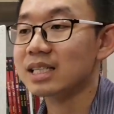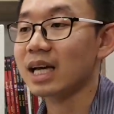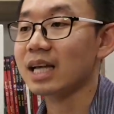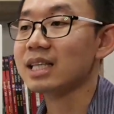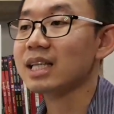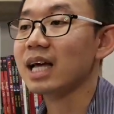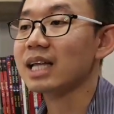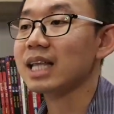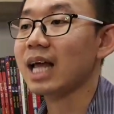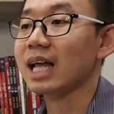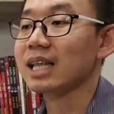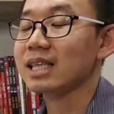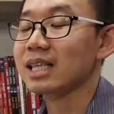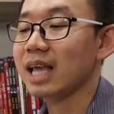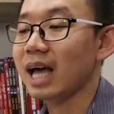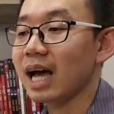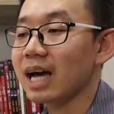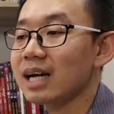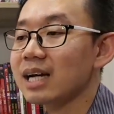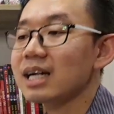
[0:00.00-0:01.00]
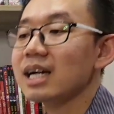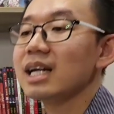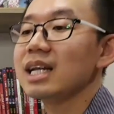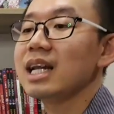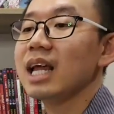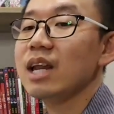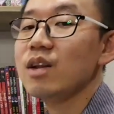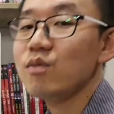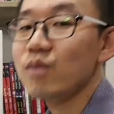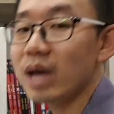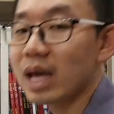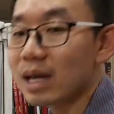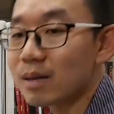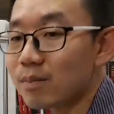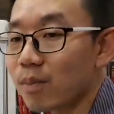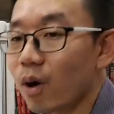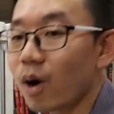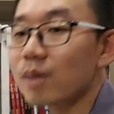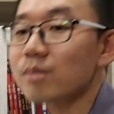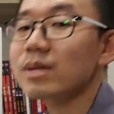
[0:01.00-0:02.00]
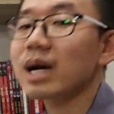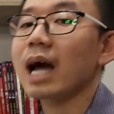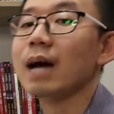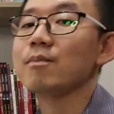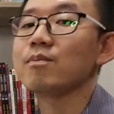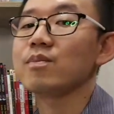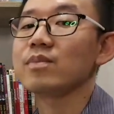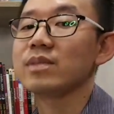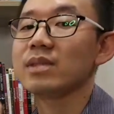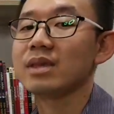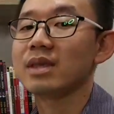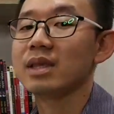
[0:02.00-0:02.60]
ฉันถนัดทั้งเล่นเวทพร้อมกับ